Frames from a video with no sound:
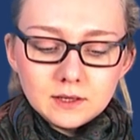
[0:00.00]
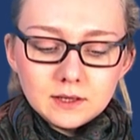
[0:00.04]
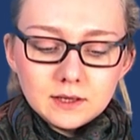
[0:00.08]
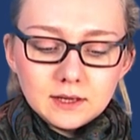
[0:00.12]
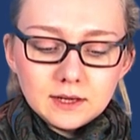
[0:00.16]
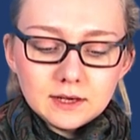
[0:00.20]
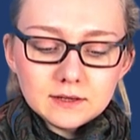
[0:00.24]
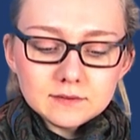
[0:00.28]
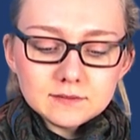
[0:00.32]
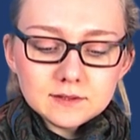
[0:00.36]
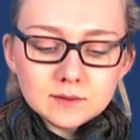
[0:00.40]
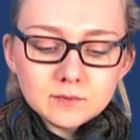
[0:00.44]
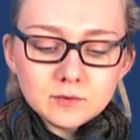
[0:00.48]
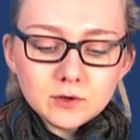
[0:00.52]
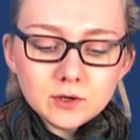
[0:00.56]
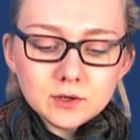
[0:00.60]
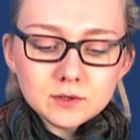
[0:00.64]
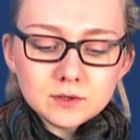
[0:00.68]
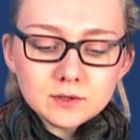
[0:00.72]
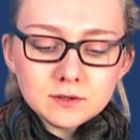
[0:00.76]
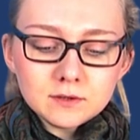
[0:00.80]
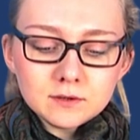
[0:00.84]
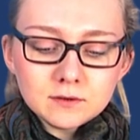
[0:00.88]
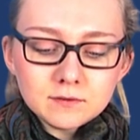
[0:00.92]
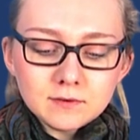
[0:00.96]
Erst am
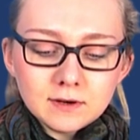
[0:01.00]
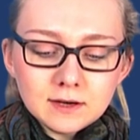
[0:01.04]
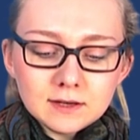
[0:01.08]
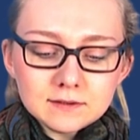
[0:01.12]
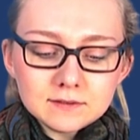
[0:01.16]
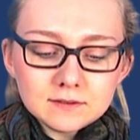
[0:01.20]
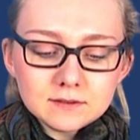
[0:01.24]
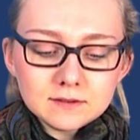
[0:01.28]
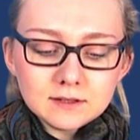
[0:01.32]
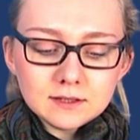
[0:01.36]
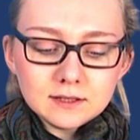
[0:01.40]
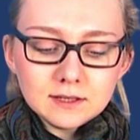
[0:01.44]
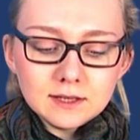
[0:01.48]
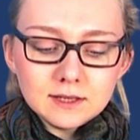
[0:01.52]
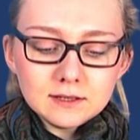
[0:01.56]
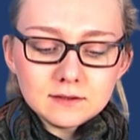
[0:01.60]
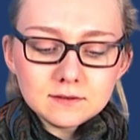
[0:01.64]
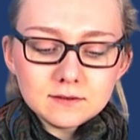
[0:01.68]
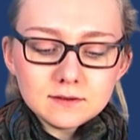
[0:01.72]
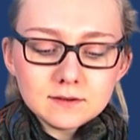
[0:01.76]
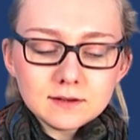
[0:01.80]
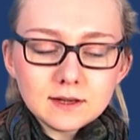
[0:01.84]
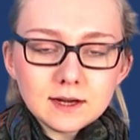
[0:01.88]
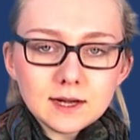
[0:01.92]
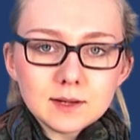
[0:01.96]
Wochenende war es in der Gegend
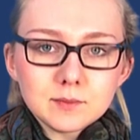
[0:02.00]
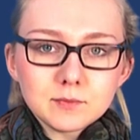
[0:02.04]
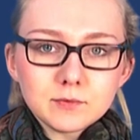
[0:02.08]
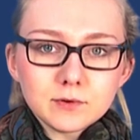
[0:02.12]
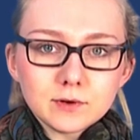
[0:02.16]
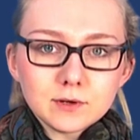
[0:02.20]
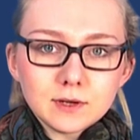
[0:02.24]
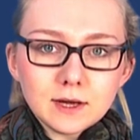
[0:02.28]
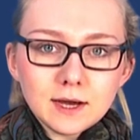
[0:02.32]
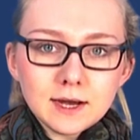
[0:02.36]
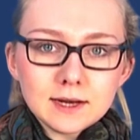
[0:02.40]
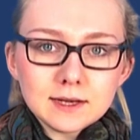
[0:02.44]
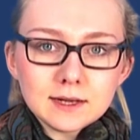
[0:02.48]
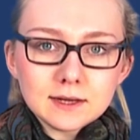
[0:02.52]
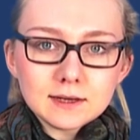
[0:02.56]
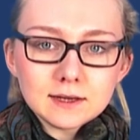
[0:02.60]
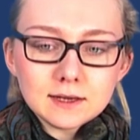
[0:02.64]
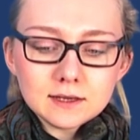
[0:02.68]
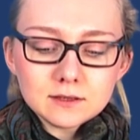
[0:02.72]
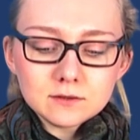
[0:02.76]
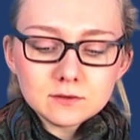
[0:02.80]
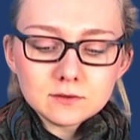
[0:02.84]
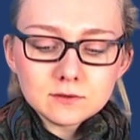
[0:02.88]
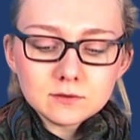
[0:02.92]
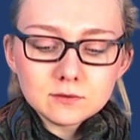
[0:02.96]
innerhalb von einer
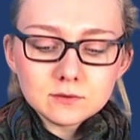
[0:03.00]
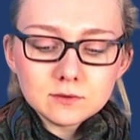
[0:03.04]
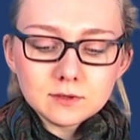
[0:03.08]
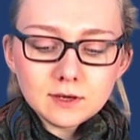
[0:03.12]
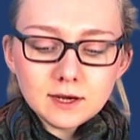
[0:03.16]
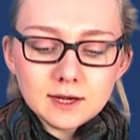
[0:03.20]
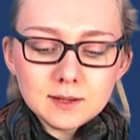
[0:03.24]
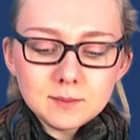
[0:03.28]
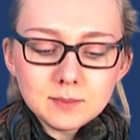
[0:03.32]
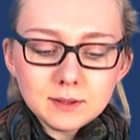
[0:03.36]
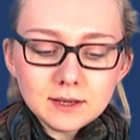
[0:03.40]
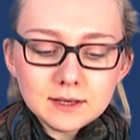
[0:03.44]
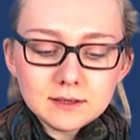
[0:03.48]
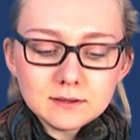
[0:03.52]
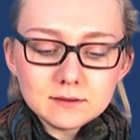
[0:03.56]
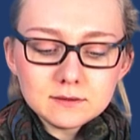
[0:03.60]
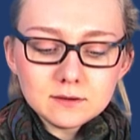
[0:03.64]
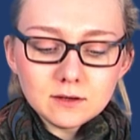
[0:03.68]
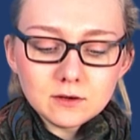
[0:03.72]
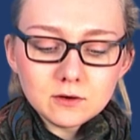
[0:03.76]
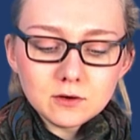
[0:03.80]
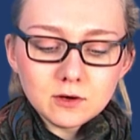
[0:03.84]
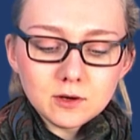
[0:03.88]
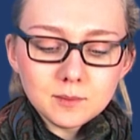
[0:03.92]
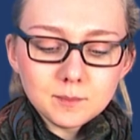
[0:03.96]
Nacht zu drei Bränden
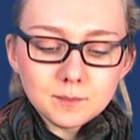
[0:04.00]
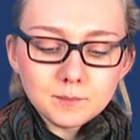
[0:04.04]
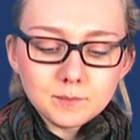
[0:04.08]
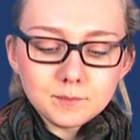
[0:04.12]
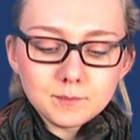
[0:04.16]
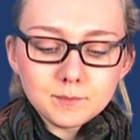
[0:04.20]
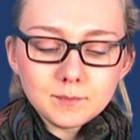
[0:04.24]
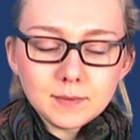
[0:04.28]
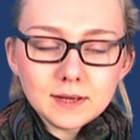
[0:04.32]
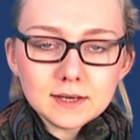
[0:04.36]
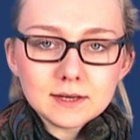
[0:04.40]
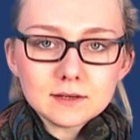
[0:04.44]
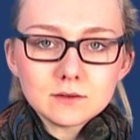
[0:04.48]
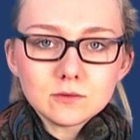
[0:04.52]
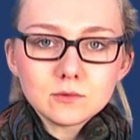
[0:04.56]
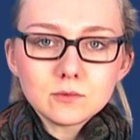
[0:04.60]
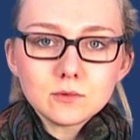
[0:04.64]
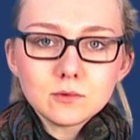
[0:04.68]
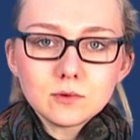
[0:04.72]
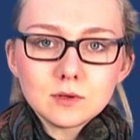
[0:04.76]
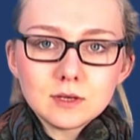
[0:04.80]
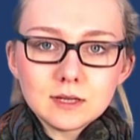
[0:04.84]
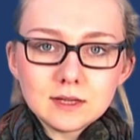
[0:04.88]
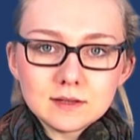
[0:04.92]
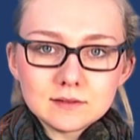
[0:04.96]
gekommen. Mehr dazu
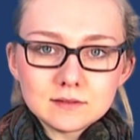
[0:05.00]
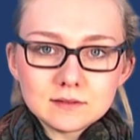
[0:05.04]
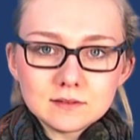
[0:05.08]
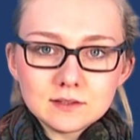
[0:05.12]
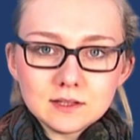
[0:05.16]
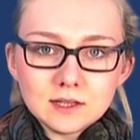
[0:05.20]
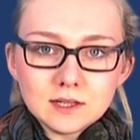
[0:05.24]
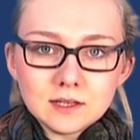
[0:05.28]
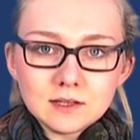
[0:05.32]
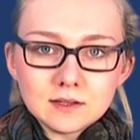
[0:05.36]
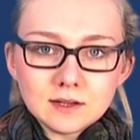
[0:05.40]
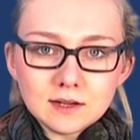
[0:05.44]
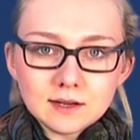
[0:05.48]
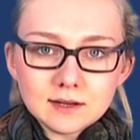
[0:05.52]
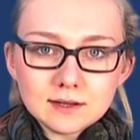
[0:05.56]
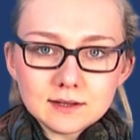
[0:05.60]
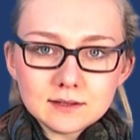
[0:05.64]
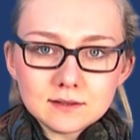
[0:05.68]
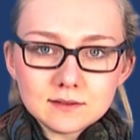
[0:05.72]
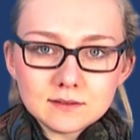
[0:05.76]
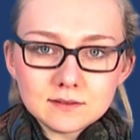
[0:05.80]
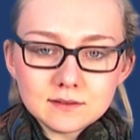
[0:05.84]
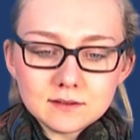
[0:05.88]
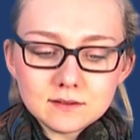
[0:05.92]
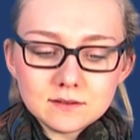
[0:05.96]
lesen Sie in der
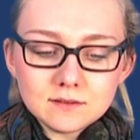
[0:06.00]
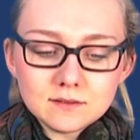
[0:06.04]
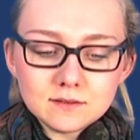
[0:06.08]
AZ.